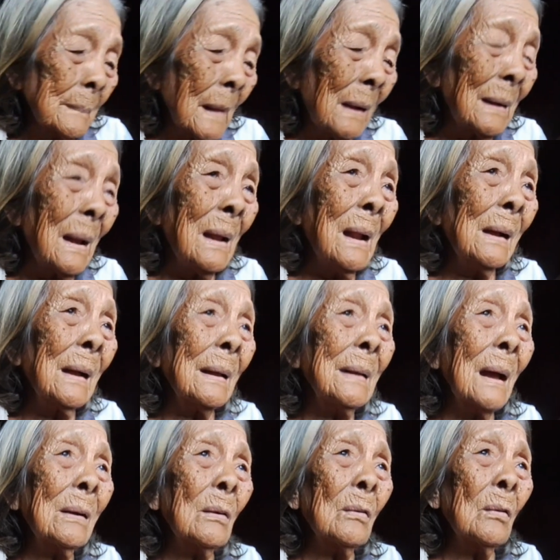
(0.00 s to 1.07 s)
Naglalakad
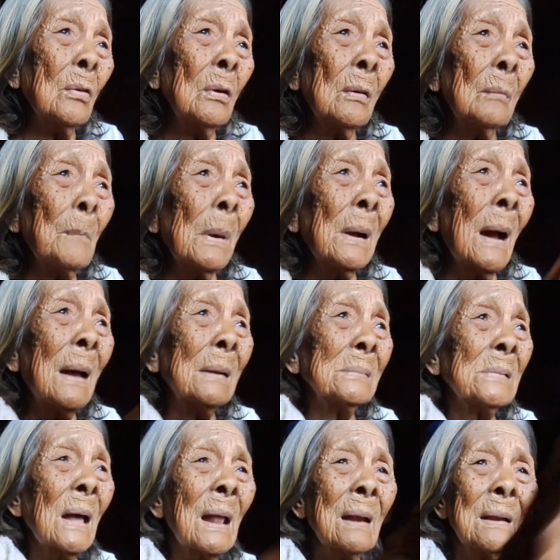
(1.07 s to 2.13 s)
ako, mga
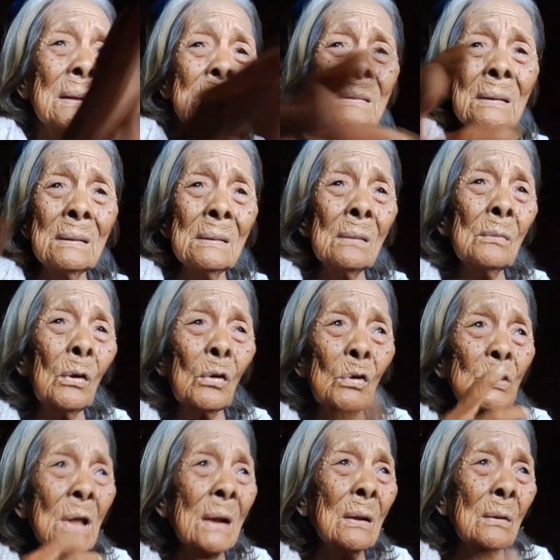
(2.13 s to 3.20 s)
artal, yung
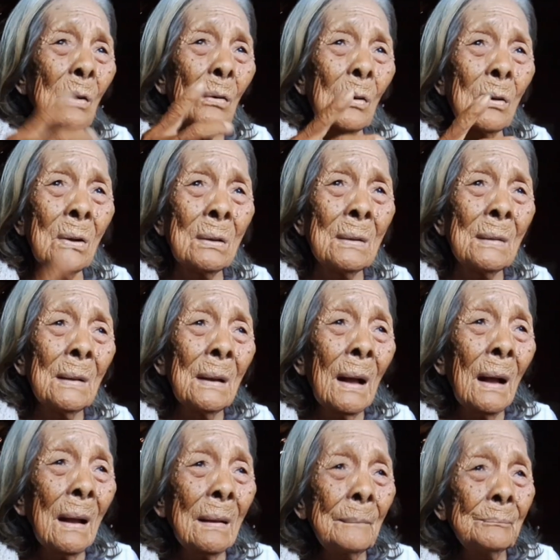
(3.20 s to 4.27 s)
kurusan ko.
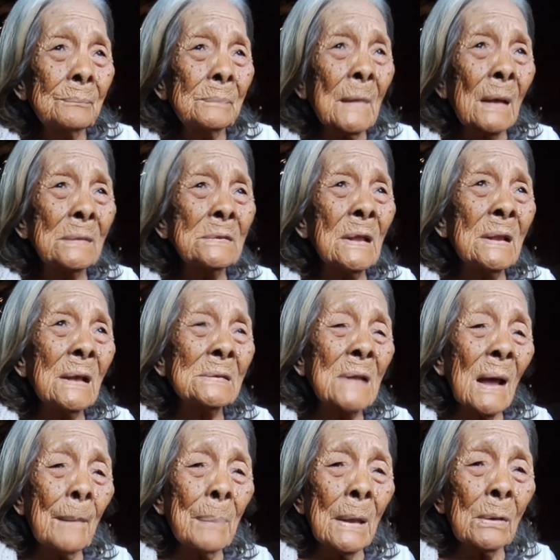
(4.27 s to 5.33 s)
Hmm. Tapos
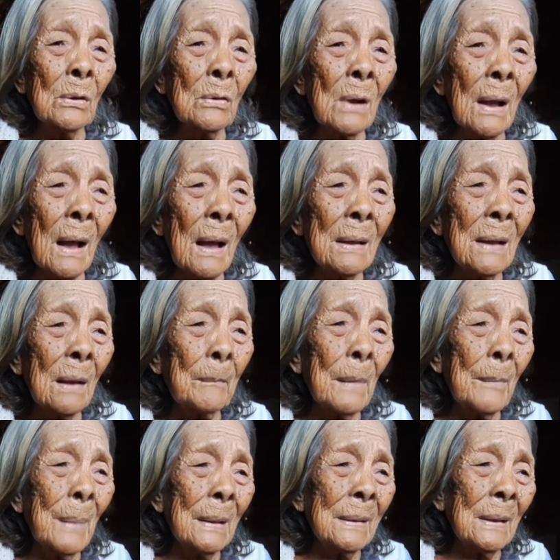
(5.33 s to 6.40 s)
sinasabi ko nga,
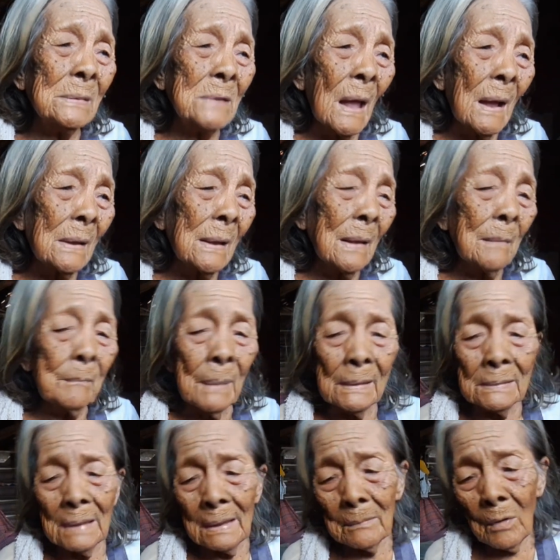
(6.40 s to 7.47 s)
nagbibigay sa akin,
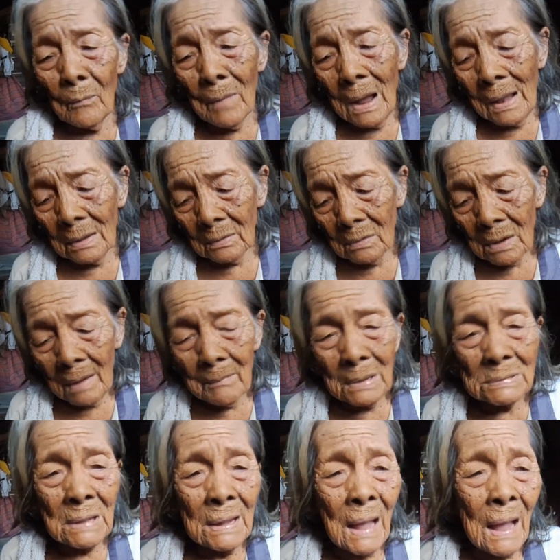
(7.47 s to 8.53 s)
bigyan mo mahal ko nga
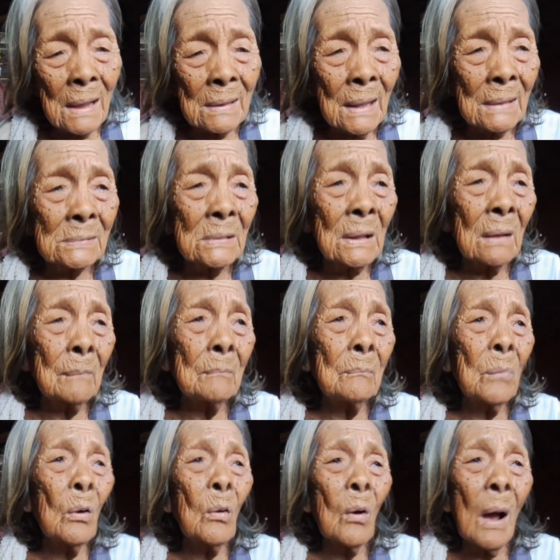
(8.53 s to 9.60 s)
masalangit ng
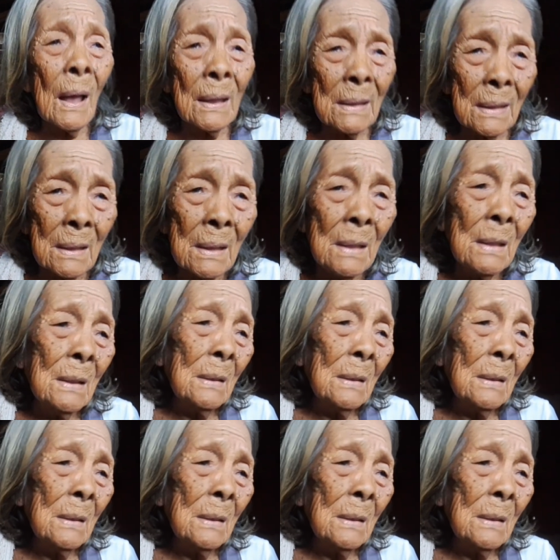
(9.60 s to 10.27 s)
buhay.